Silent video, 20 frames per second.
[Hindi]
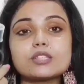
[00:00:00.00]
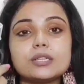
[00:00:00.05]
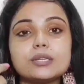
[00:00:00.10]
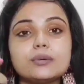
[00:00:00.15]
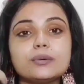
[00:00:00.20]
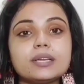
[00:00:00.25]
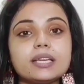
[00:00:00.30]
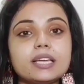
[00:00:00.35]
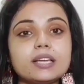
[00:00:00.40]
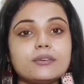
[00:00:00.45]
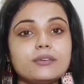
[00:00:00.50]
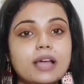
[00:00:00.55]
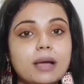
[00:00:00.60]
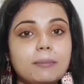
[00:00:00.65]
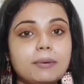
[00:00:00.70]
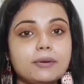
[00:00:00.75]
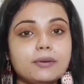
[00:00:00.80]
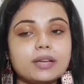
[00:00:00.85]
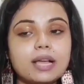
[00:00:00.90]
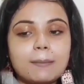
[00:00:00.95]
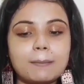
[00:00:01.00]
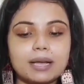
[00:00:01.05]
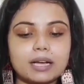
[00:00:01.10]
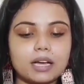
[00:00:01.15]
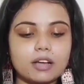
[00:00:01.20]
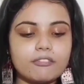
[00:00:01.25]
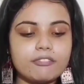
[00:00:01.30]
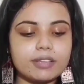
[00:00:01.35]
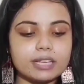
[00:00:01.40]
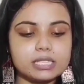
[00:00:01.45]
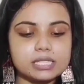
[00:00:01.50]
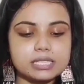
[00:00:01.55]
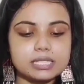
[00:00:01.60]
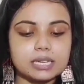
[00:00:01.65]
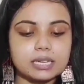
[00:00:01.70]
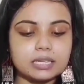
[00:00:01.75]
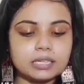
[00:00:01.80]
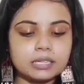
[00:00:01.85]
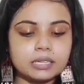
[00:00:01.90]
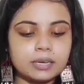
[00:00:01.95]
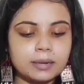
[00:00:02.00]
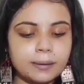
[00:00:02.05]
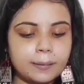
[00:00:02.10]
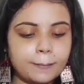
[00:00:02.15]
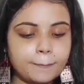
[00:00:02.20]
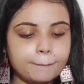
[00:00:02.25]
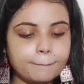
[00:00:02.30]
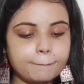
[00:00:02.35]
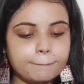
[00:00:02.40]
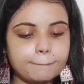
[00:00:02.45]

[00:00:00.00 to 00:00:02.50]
मैं यूज़ करूँगी हुडा ब्यूटी का मेकअप फिक्सर